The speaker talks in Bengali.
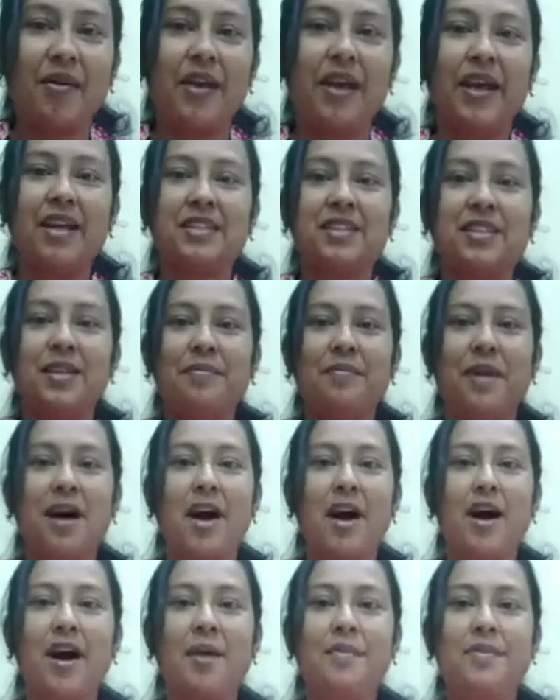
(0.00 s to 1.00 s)
হয়ে গেছে
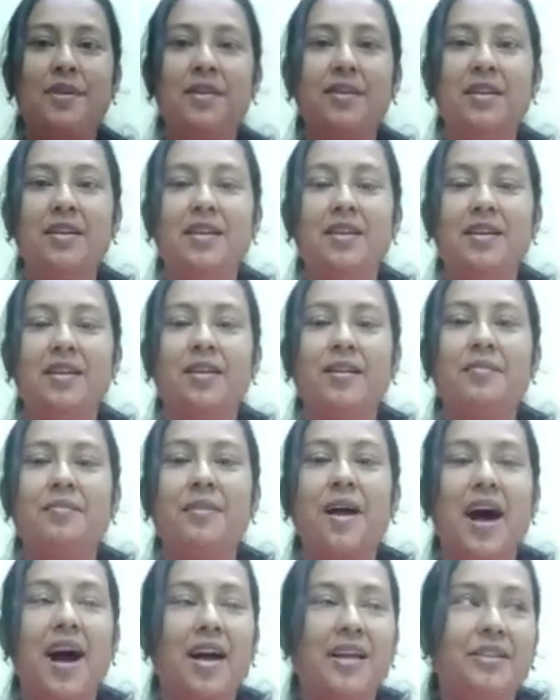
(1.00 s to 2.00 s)
মা আমি
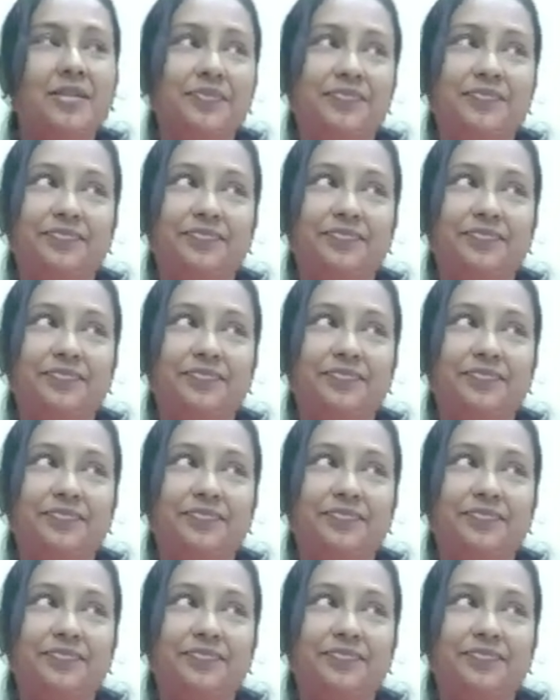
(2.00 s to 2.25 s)
ভাই